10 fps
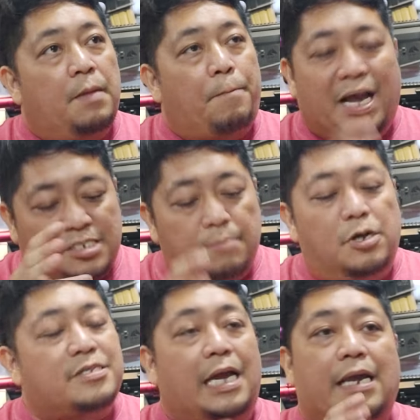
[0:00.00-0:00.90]

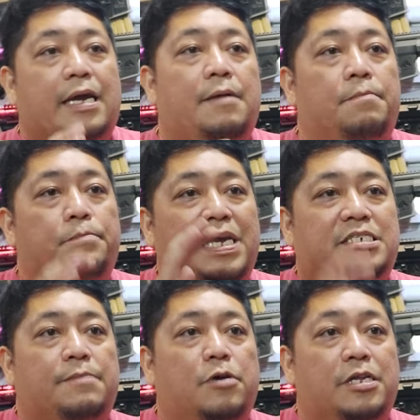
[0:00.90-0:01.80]
possible talagang
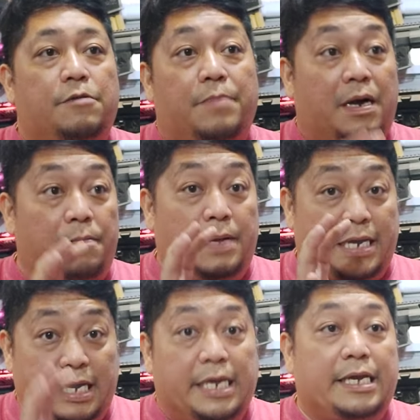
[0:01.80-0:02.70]
visible yung mga
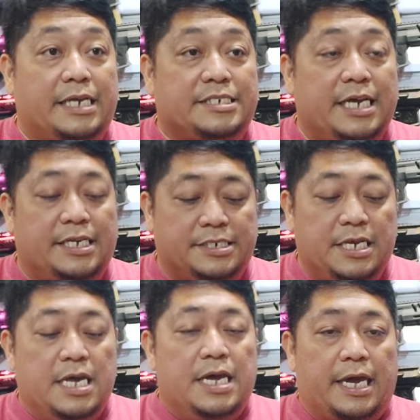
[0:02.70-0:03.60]
magiging gasgas.
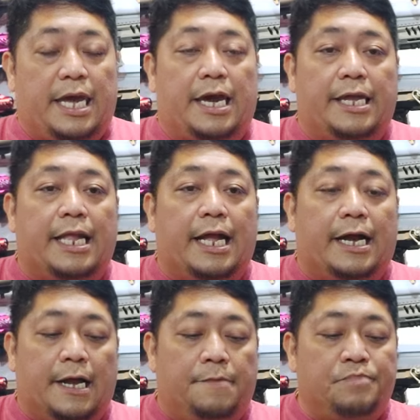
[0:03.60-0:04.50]
Kaya
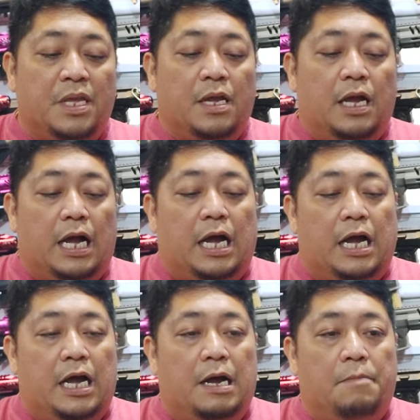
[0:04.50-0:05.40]
kailangan
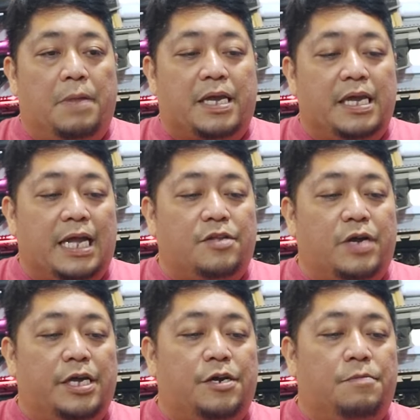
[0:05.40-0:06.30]
uh, maging ano
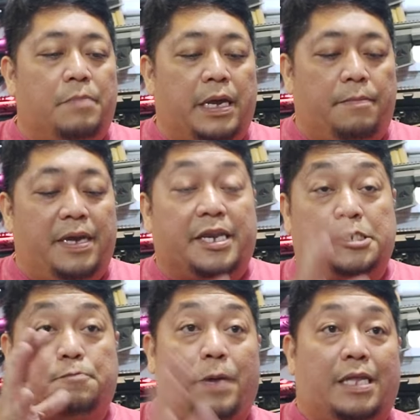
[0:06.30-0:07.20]
kayo, may, may
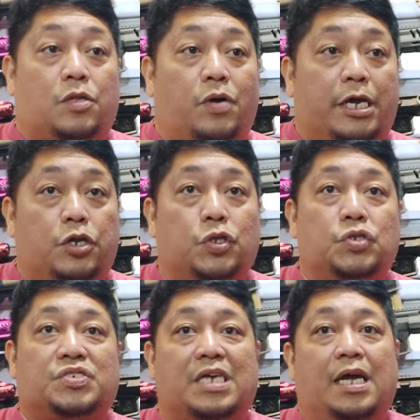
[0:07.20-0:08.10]
respeto kayo
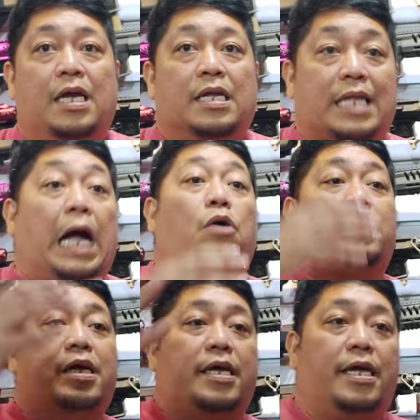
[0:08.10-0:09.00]
dun sa taong
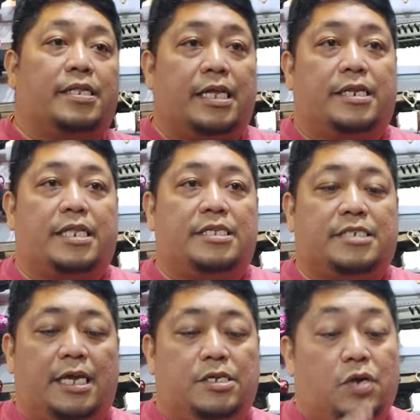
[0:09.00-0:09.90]
nag entertain
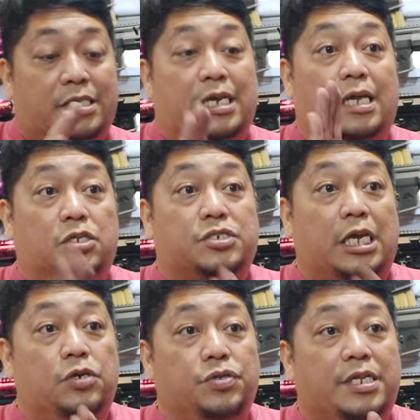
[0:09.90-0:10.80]
sa inyo at saka dun
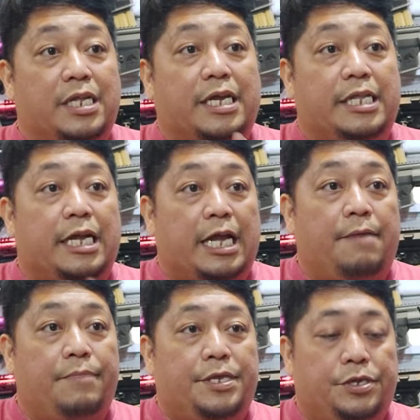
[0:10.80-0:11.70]
sa unit na
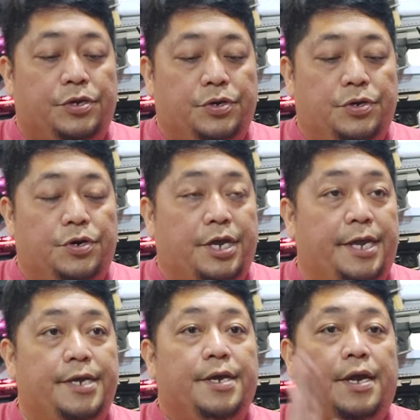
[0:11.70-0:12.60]
ginagamit nyo,
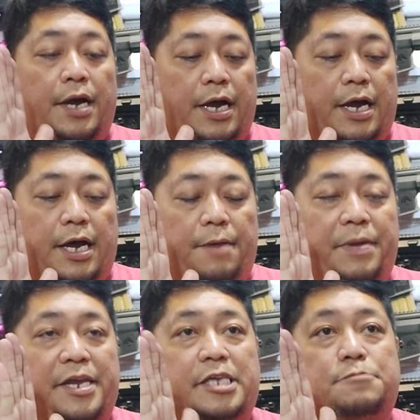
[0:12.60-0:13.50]
okay? Uh,
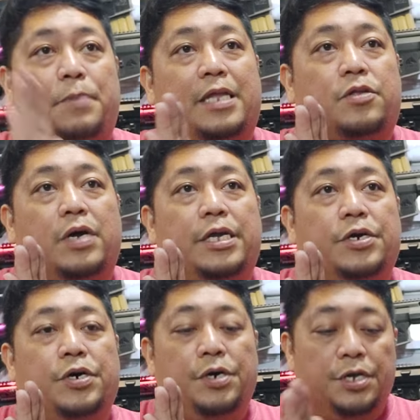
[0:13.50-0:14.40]
may respeto
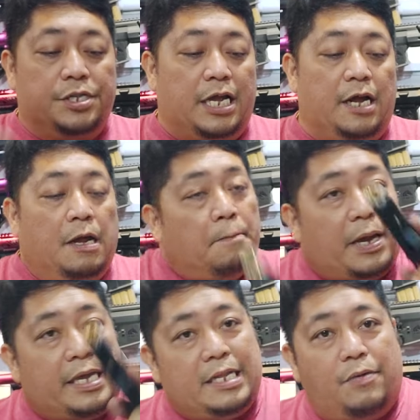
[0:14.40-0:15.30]
kayo na
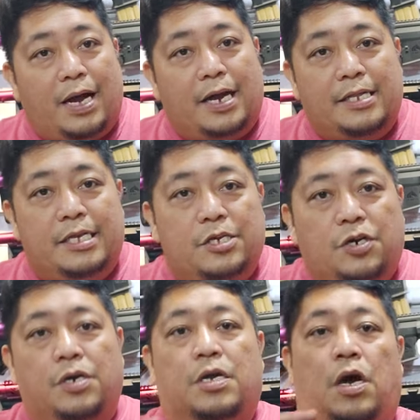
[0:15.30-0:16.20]
pag ginawa ka
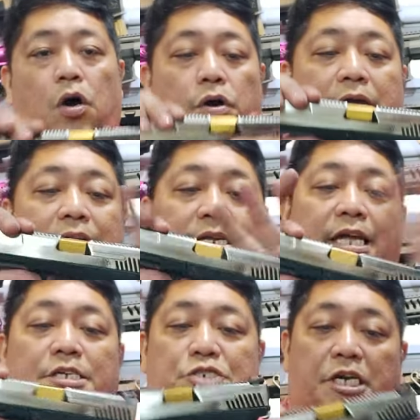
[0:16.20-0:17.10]
ninyo, okay lang
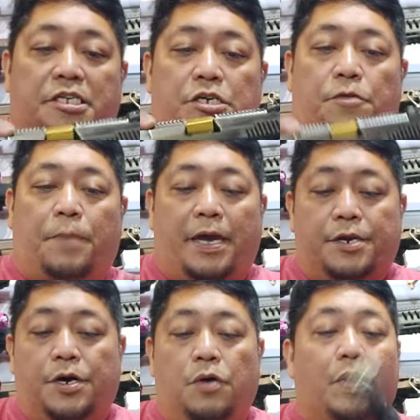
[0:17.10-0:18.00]
na i-check nyo,
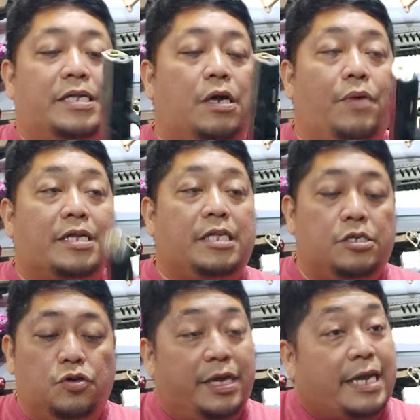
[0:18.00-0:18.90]
pero wag na wag
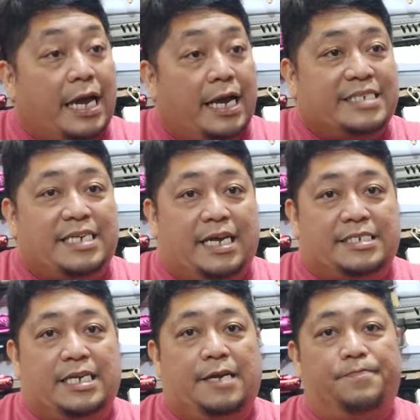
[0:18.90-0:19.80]
ninyong
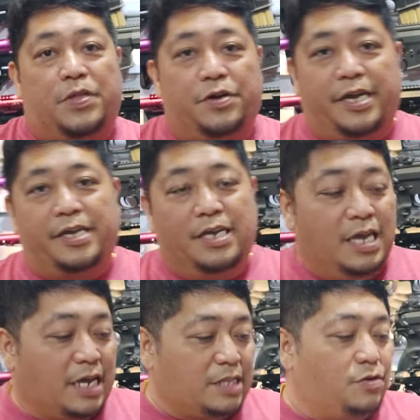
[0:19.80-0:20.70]
ikakasakasa. Okay?
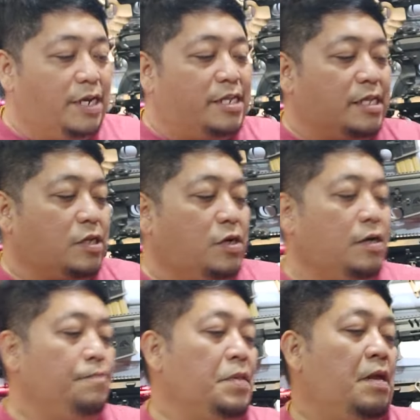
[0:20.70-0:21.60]
Katulad
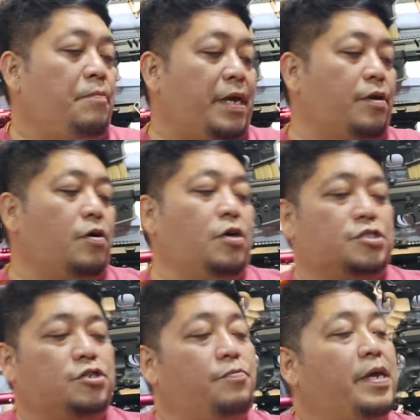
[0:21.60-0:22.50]
dito, merong
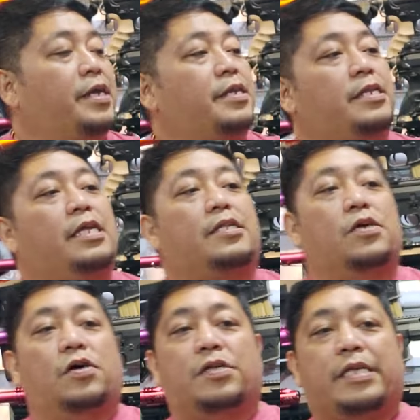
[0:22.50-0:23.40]
customer
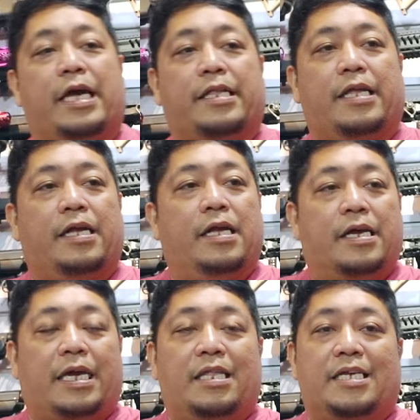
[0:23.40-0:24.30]
dito, yan, na
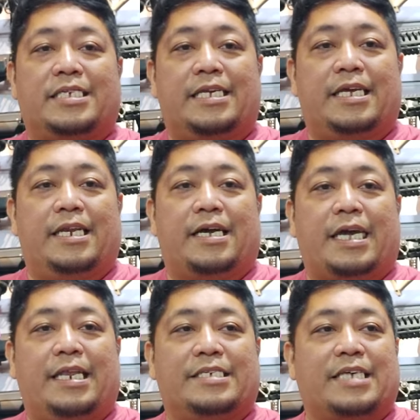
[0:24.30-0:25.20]
kinasa niya ng
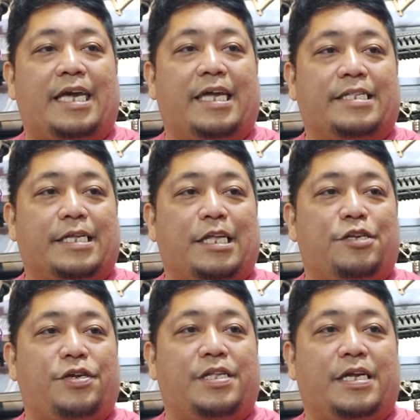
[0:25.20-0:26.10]
kinasa. Ayan, tignan
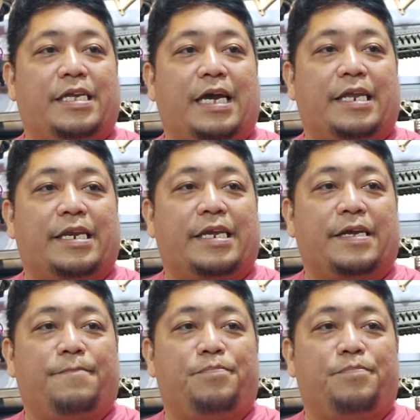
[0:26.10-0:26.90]
nyo yung nangyari.